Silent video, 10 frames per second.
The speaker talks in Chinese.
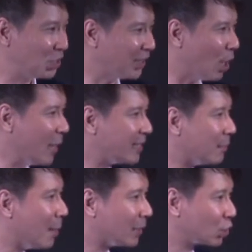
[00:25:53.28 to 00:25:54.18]
你知道为
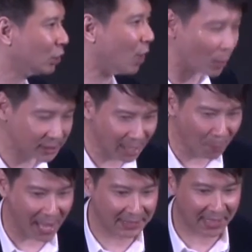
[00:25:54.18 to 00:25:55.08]
什么吗？是的，我知
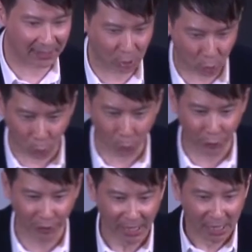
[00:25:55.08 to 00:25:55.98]
道马来西亚是
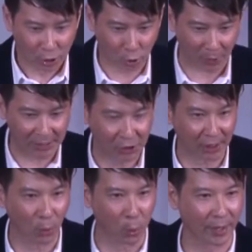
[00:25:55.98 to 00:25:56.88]
处于水
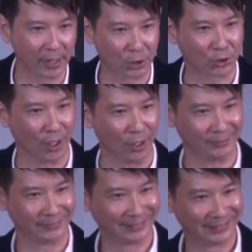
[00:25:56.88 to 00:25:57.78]
深火热的时
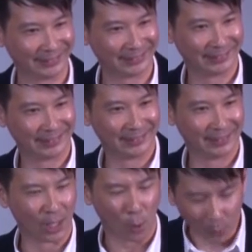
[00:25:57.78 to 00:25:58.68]
候。
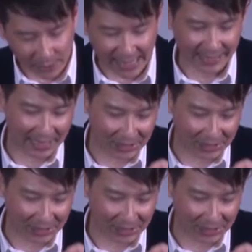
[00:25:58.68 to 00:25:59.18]
我在